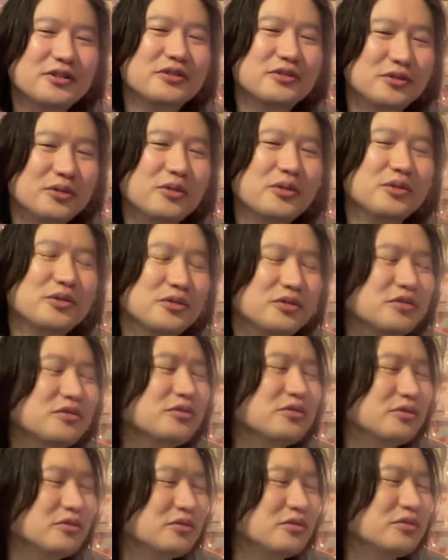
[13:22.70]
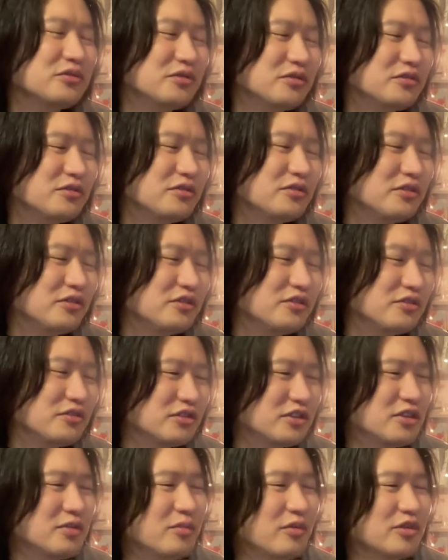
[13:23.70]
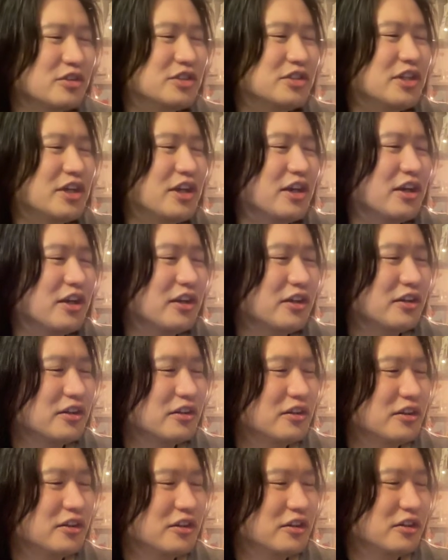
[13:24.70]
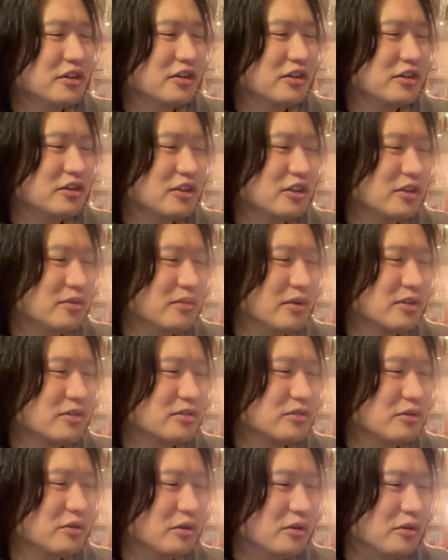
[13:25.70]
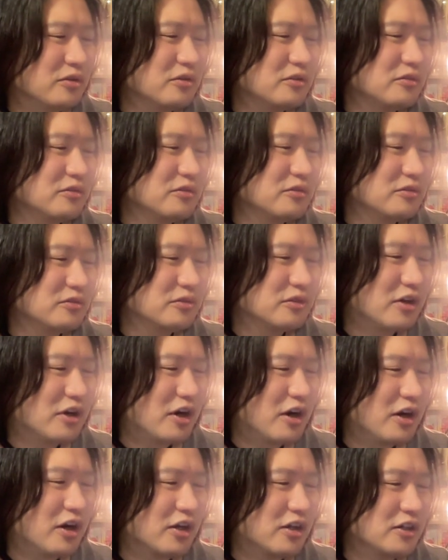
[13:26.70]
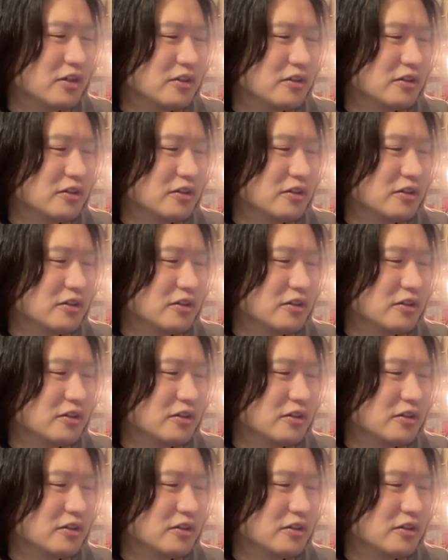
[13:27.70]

そういう気持ちでいますよはい